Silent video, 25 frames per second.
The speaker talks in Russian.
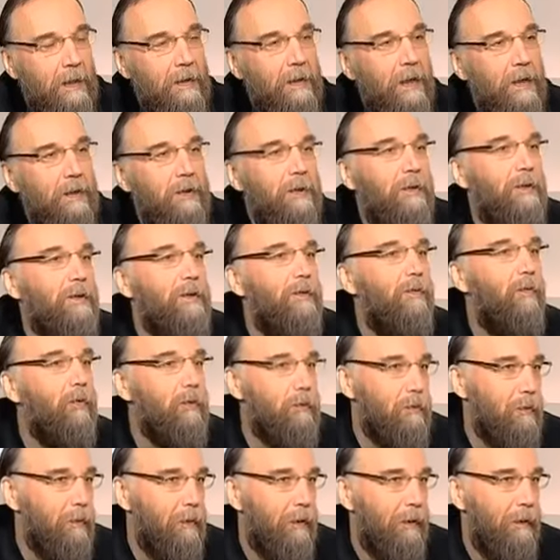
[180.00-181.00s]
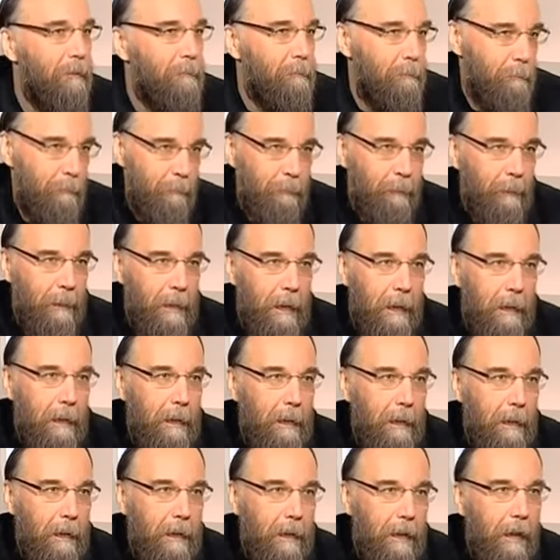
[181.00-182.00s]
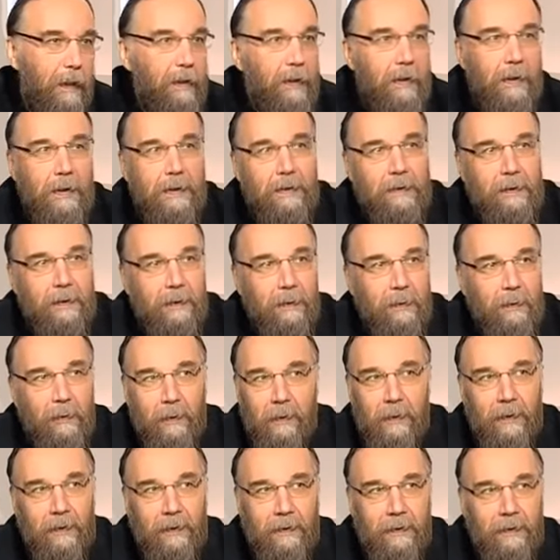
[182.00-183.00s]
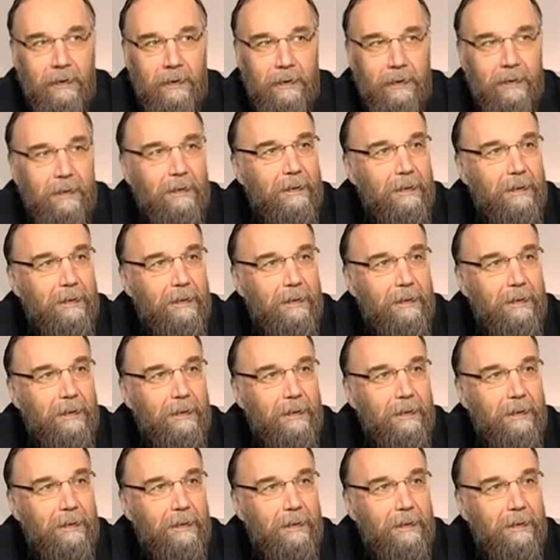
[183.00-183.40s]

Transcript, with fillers: действительно разряженность воздуха, это разные горы.